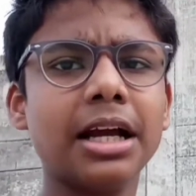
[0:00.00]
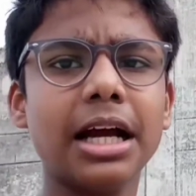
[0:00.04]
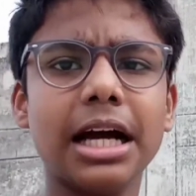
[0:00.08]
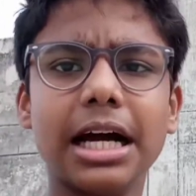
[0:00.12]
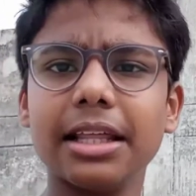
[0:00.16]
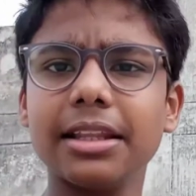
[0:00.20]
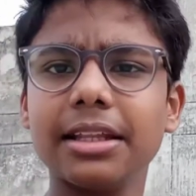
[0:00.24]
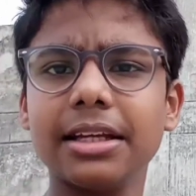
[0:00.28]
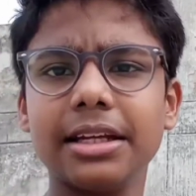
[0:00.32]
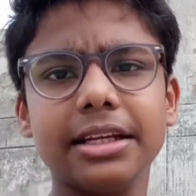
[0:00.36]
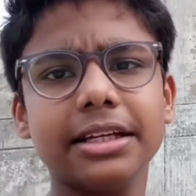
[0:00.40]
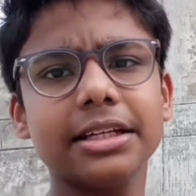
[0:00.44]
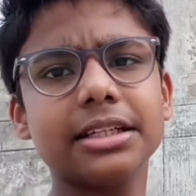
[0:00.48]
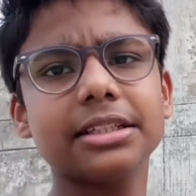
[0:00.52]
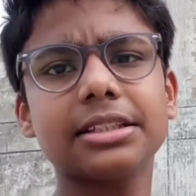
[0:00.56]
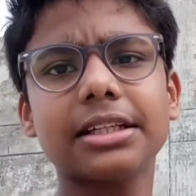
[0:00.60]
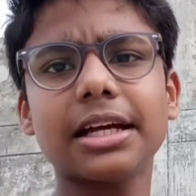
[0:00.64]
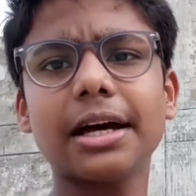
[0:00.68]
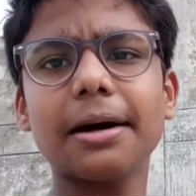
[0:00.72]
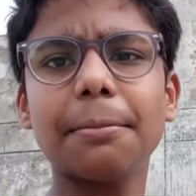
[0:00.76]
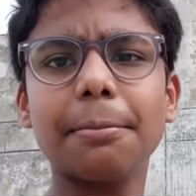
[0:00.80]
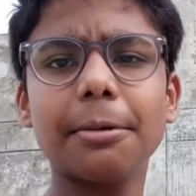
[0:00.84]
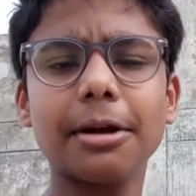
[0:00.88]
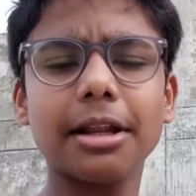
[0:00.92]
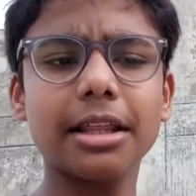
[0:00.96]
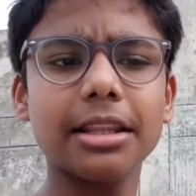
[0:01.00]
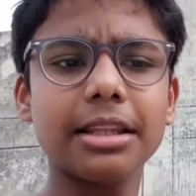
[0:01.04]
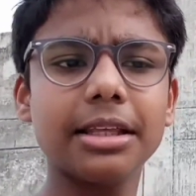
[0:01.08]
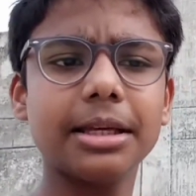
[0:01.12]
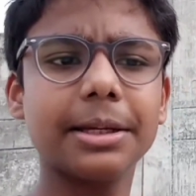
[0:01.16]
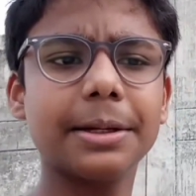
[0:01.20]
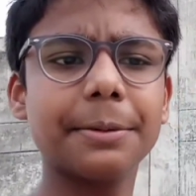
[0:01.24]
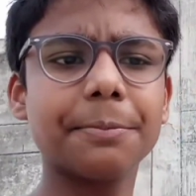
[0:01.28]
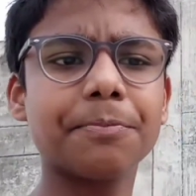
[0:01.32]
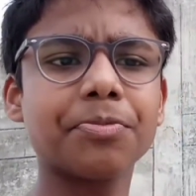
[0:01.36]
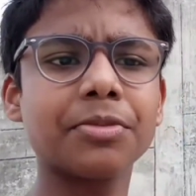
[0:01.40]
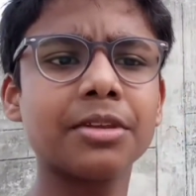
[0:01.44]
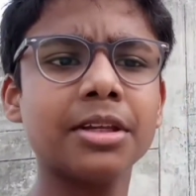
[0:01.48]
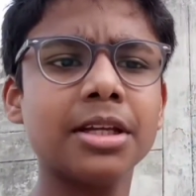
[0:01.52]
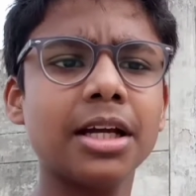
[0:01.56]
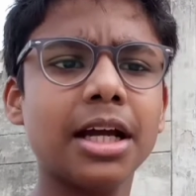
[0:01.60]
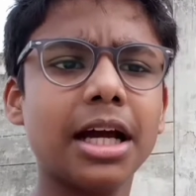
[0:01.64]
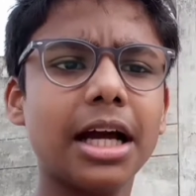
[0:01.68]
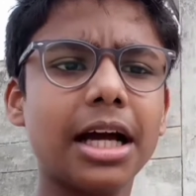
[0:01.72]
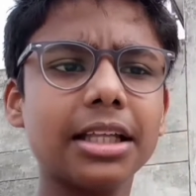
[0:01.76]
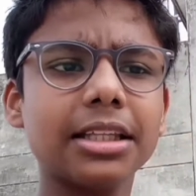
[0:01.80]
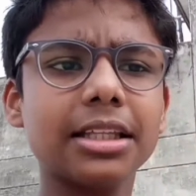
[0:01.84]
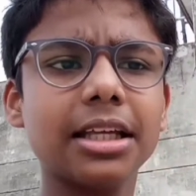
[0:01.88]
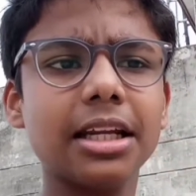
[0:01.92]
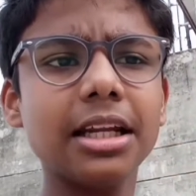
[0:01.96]
அதை நீங்கள் சாப்பிடாதீங்க
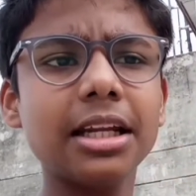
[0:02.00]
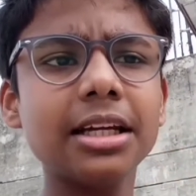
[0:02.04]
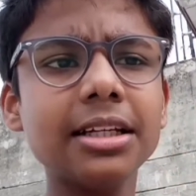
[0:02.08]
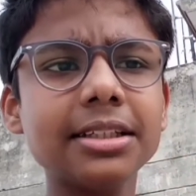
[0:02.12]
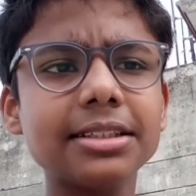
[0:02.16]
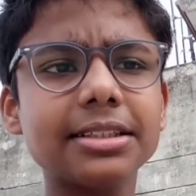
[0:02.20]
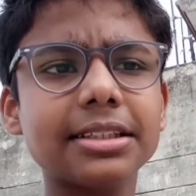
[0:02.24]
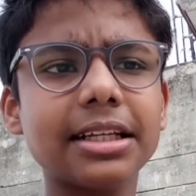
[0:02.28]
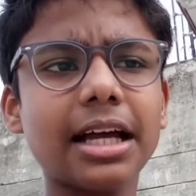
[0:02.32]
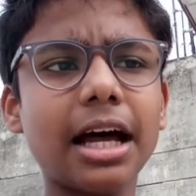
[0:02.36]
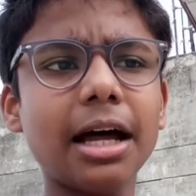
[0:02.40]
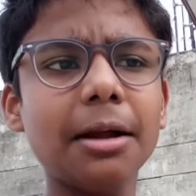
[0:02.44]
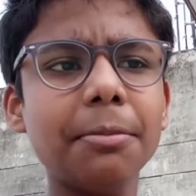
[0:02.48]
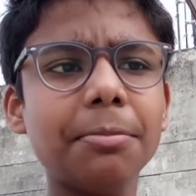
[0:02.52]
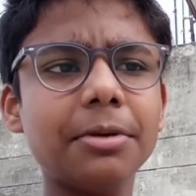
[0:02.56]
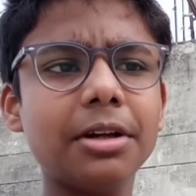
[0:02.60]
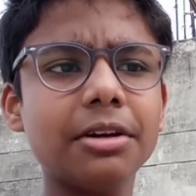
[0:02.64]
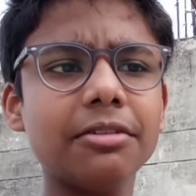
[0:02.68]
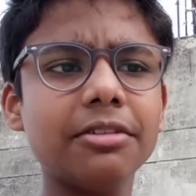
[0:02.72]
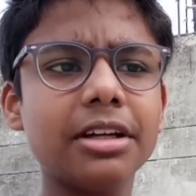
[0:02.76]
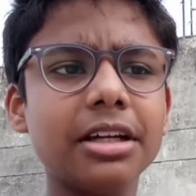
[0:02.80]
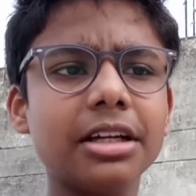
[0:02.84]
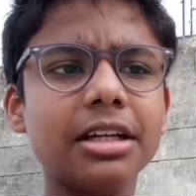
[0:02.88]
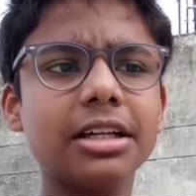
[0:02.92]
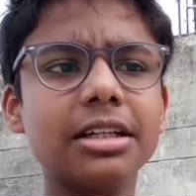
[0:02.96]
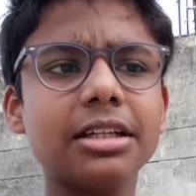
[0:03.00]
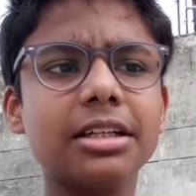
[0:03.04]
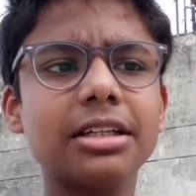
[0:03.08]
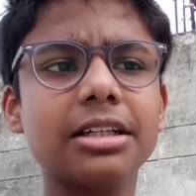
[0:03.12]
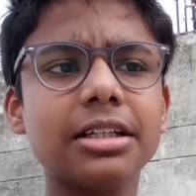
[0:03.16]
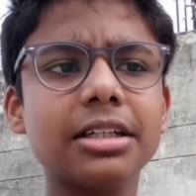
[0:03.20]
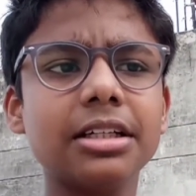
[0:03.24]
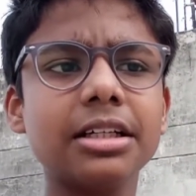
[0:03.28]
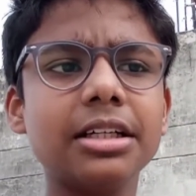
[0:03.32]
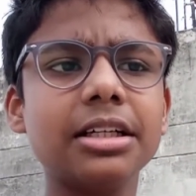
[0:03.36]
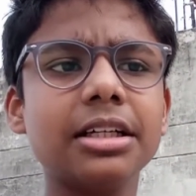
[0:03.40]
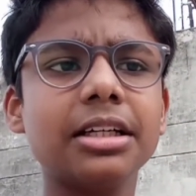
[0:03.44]
அதெல்லாம் சாப்பிட்டவங்களுக்கு